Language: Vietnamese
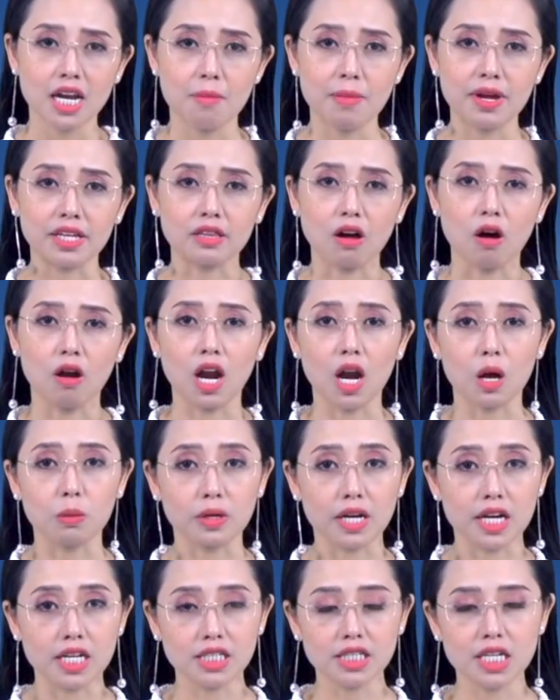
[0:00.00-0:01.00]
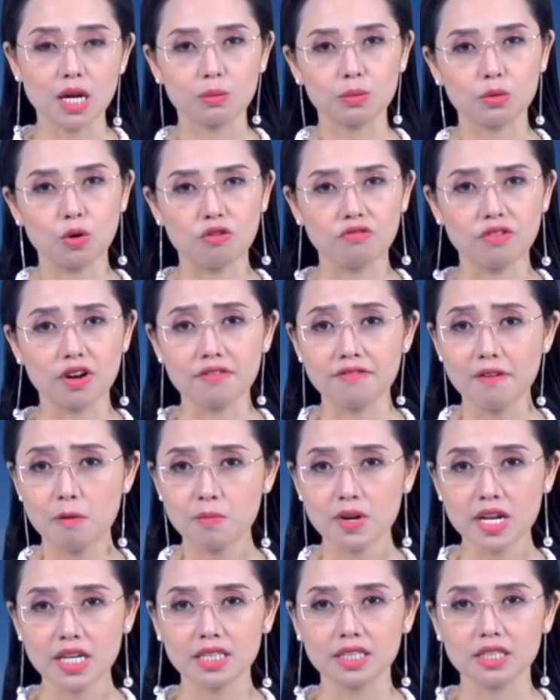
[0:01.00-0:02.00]
để bày tỏ lòng kính trọng đối với
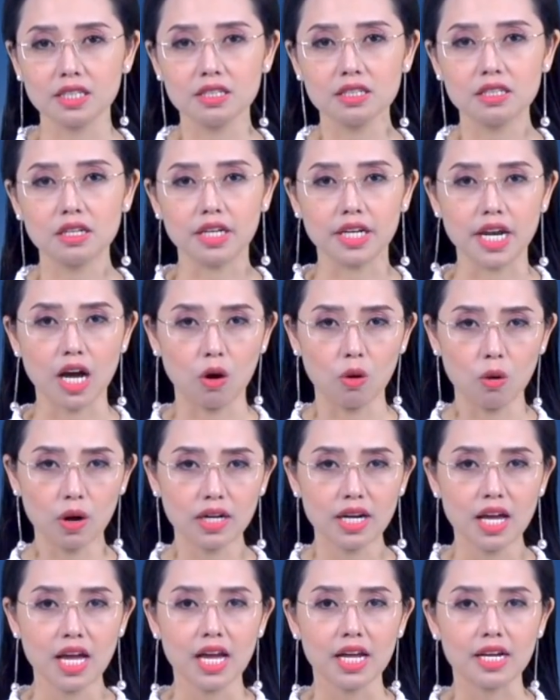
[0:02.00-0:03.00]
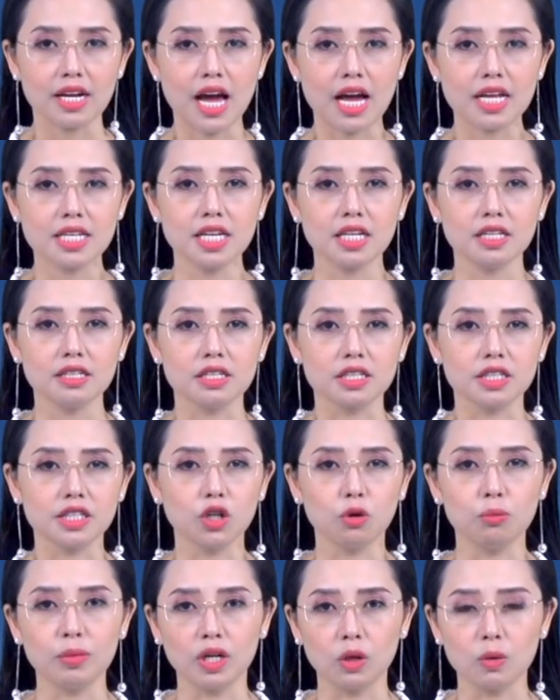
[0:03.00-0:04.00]
vong linh những người đã khuất, đã nhận được
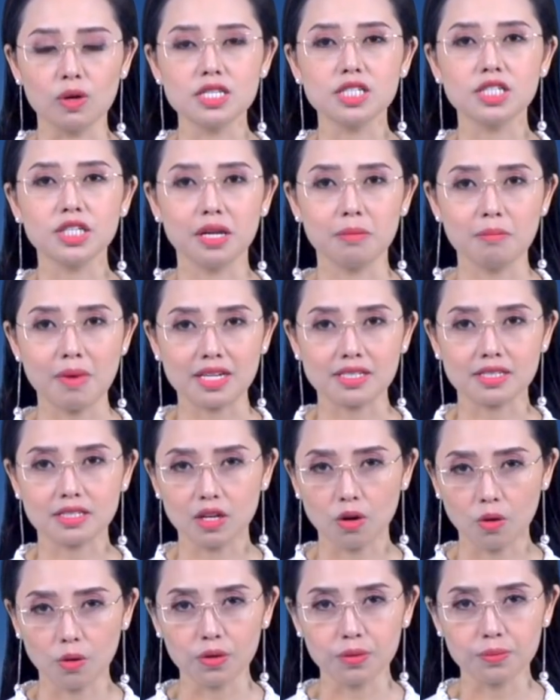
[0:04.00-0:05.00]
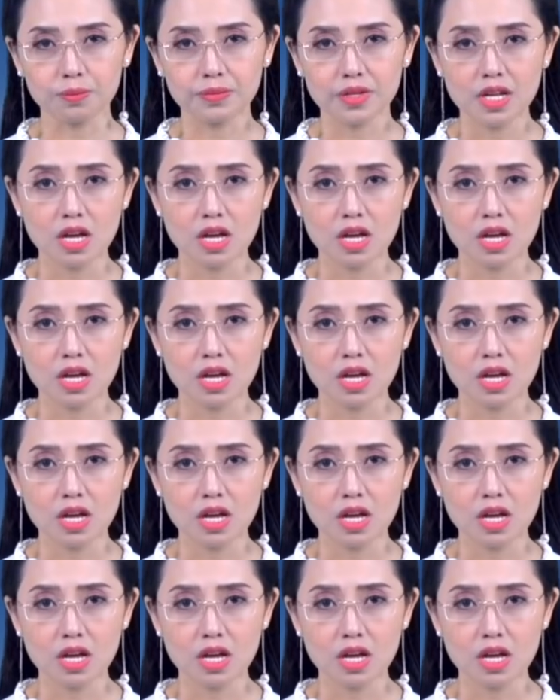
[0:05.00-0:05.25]
nhiều bình luận trên mạng xã hội.